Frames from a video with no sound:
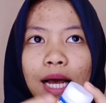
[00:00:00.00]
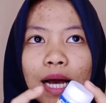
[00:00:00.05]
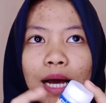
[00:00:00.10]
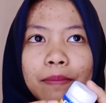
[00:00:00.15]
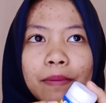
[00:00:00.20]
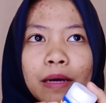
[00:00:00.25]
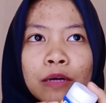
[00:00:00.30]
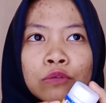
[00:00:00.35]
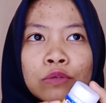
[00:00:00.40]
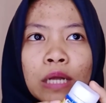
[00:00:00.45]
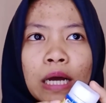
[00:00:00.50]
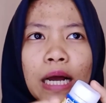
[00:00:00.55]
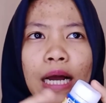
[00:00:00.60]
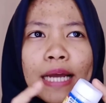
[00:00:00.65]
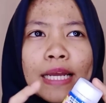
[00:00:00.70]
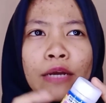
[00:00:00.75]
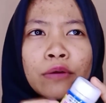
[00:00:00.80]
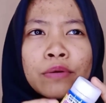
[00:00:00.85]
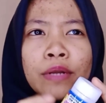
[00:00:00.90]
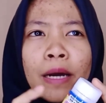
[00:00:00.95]
apa udah
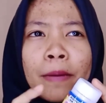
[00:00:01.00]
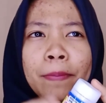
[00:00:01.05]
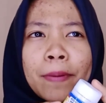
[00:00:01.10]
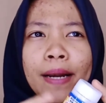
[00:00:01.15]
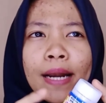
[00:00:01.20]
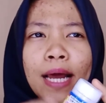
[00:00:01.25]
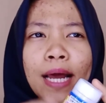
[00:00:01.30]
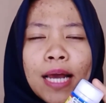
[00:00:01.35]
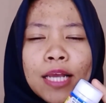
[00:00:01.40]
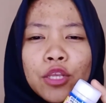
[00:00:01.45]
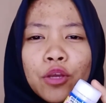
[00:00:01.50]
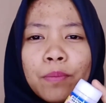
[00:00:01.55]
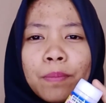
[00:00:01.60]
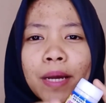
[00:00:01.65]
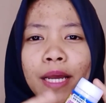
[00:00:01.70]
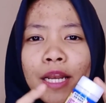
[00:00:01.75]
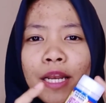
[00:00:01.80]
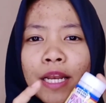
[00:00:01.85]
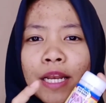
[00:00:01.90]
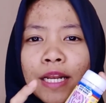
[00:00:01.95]
kayak udah pernah
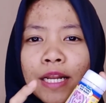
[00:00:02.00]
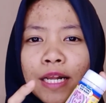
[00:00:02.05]
nyobain